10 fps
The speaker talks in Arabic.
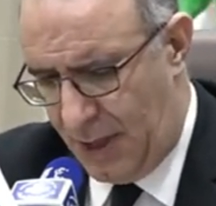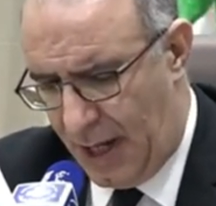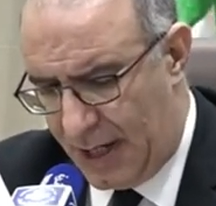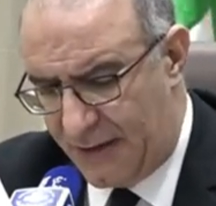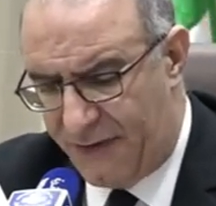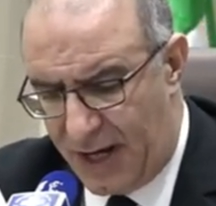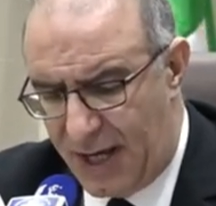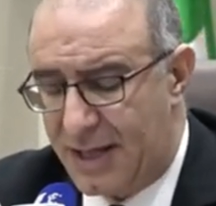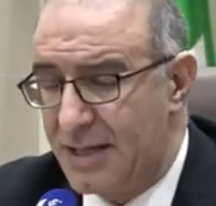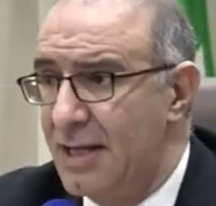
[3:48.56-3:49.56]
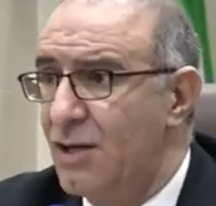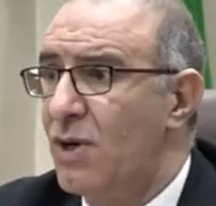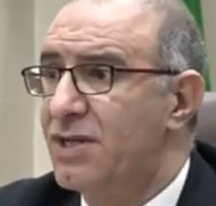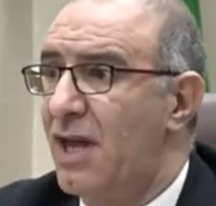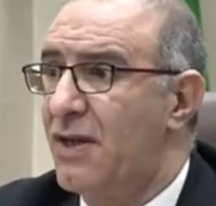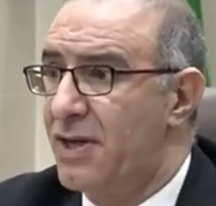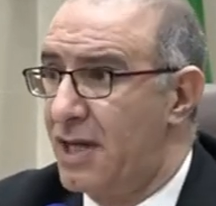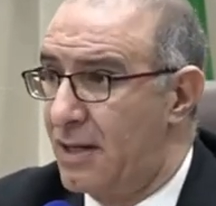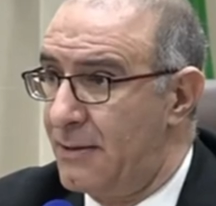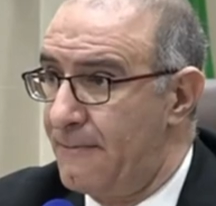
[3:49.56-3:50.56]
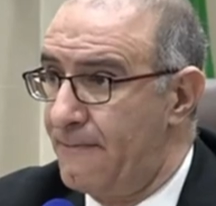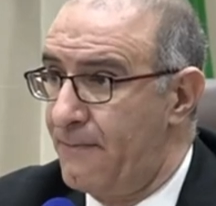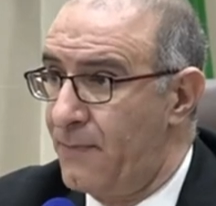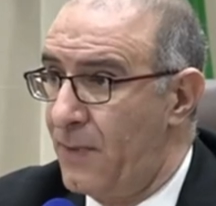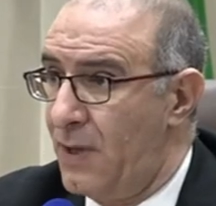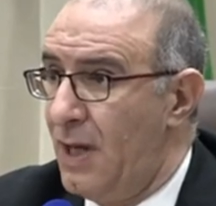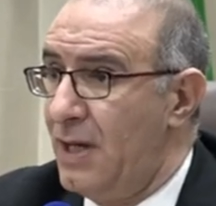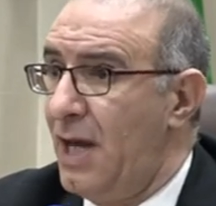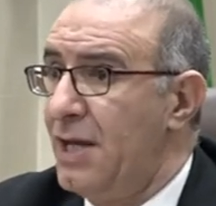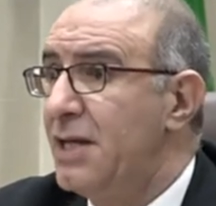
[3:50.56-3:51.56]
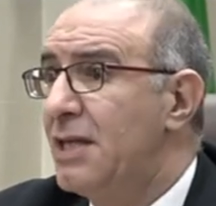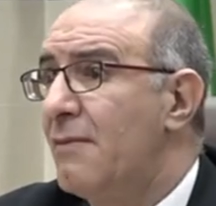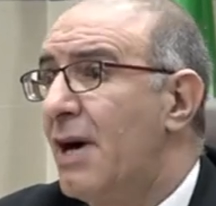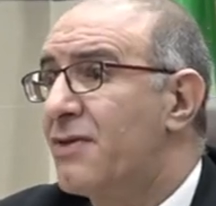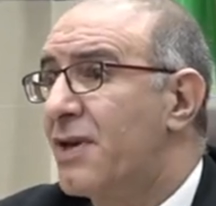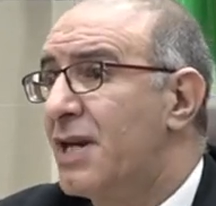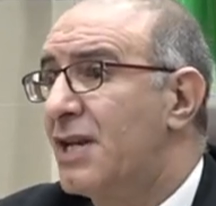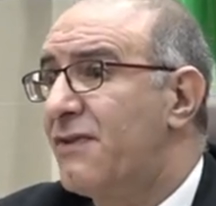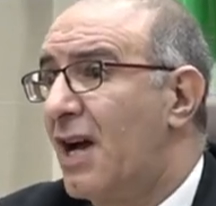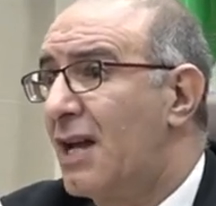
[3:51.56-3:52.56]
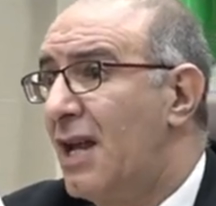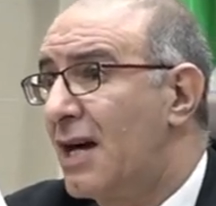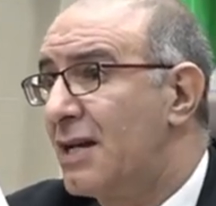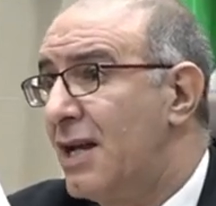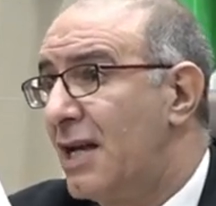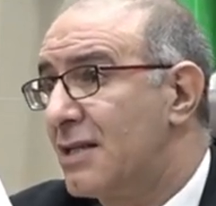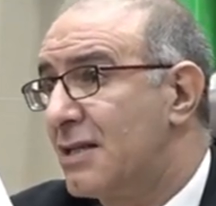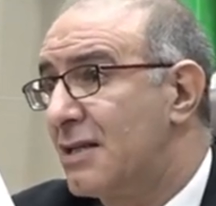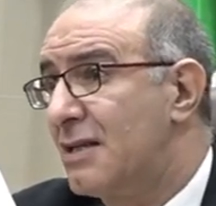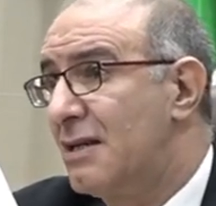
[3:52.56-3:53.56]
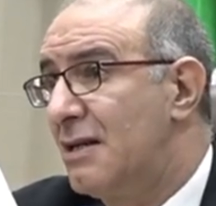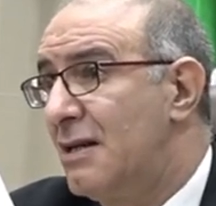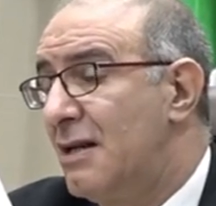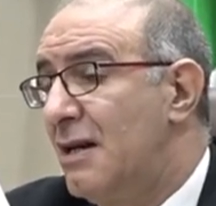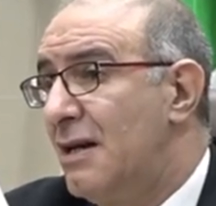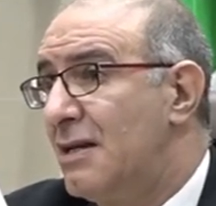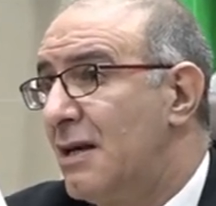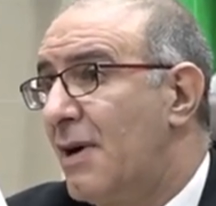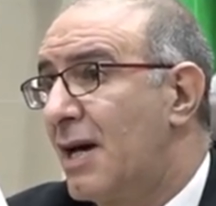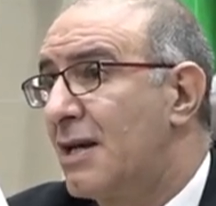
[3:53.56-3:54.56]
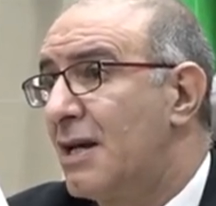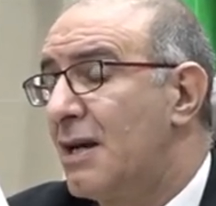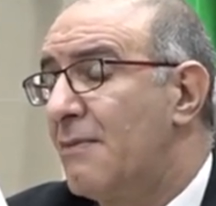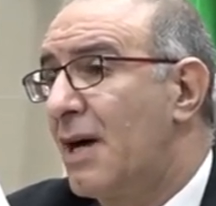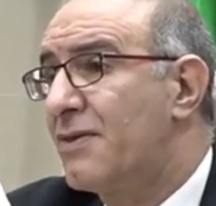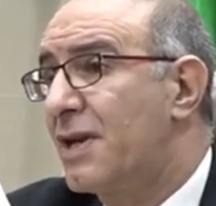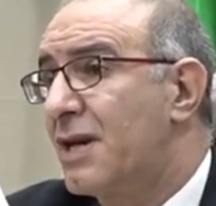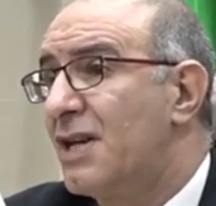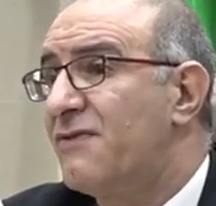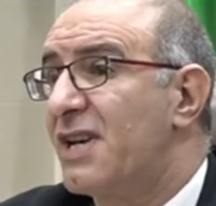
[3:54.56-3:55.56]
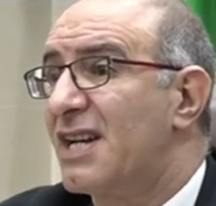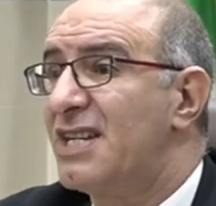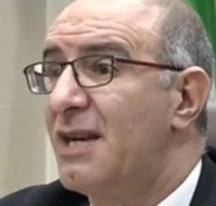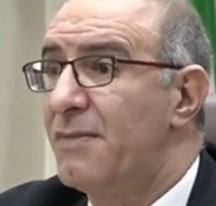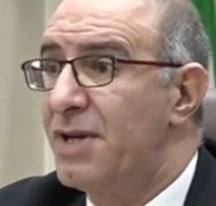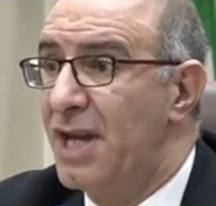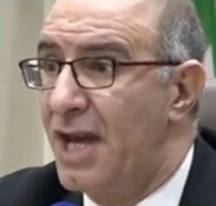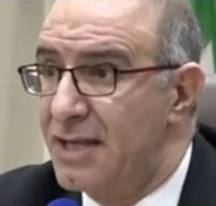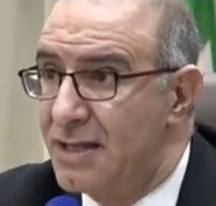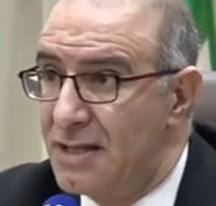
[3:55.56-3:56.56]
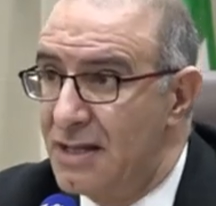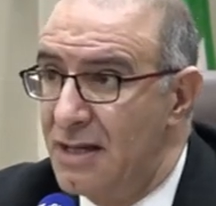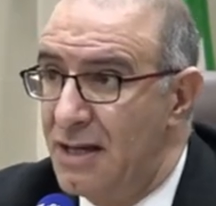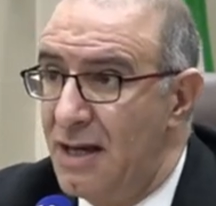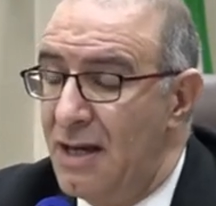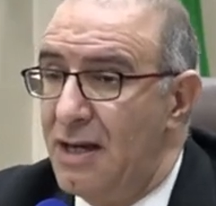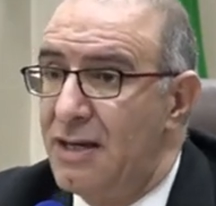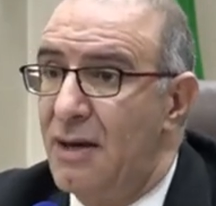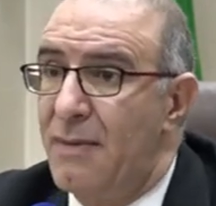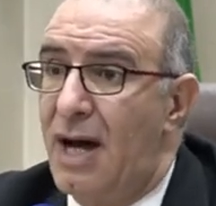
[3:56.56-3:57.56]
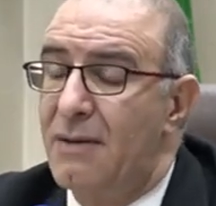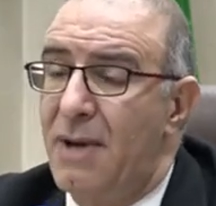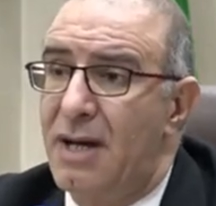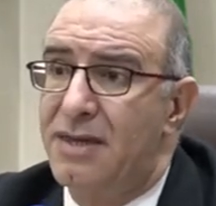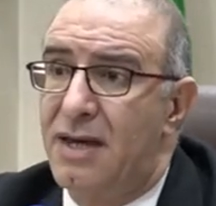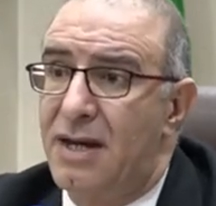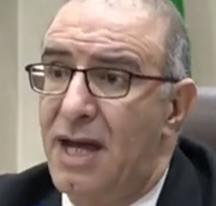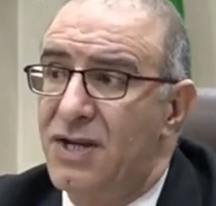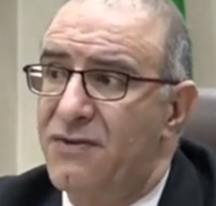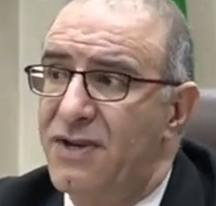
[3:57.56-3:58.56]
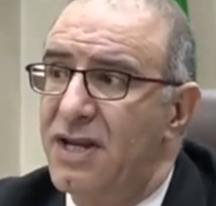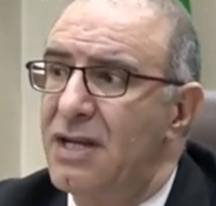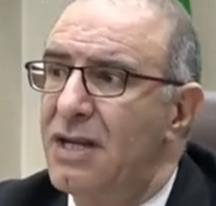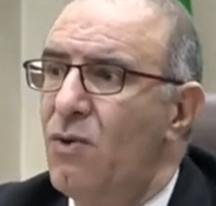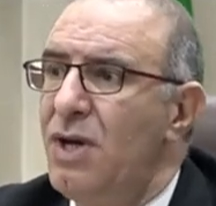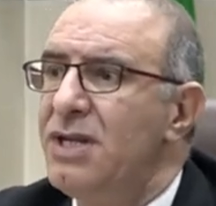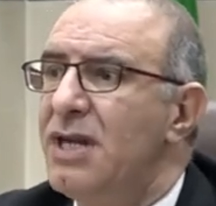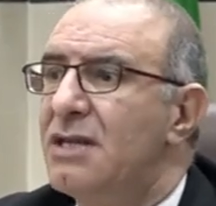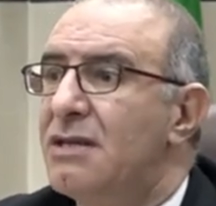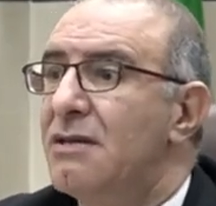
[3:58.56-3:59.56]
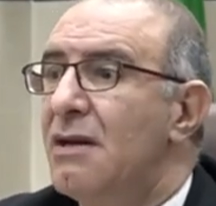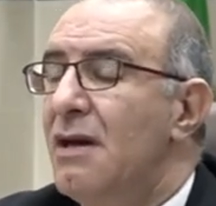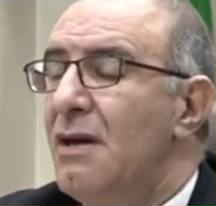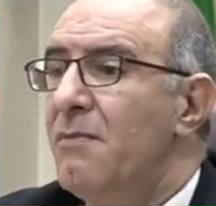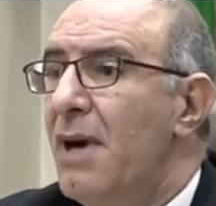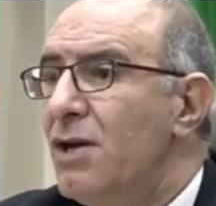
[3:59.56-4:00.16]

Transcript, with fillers: هدفها الاساسي اللي هو التاثير يعني اذا ما اثرناش في اخلاق الناس اذا ما اثرناش في قيم الناس إذا ما ما أثرناش في نوعية ما